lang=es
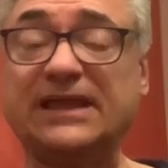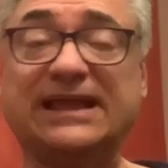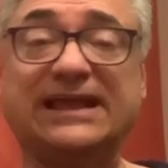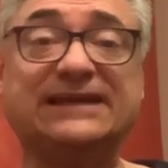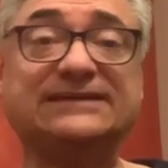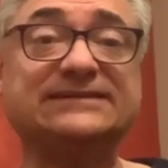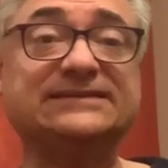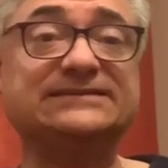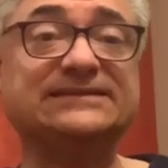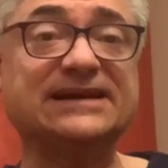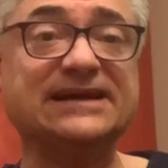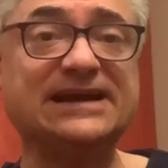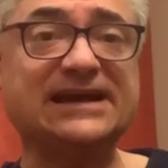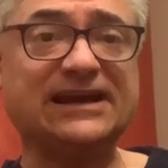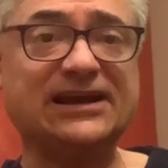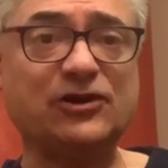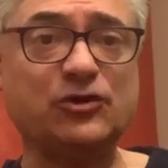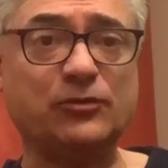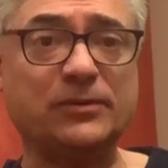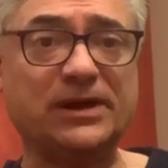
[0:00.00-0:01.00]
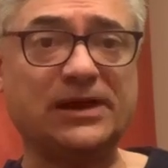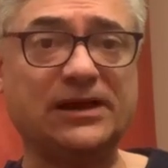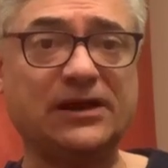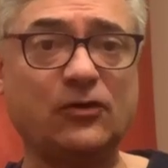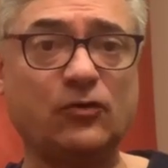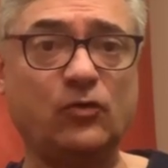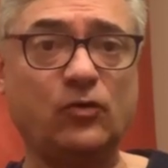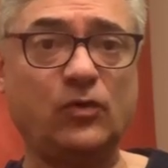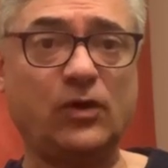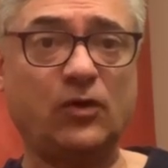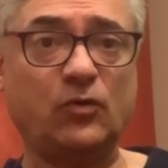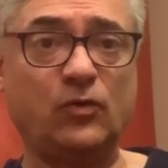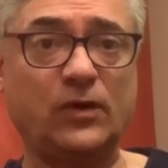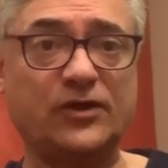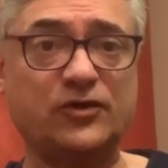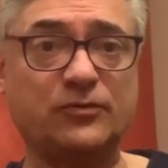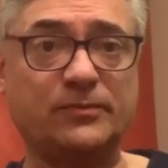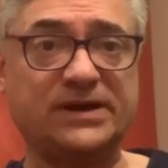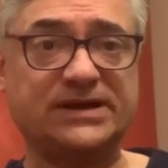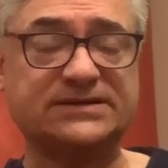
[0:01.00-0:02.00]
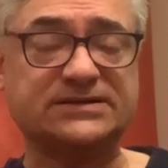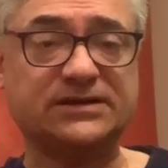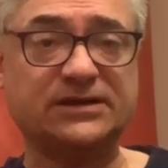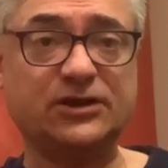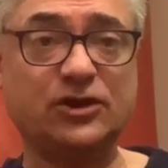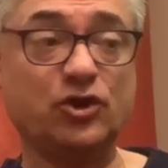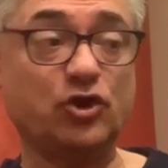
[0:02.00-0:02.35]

Que tendrán que renovarle alguno algún año más,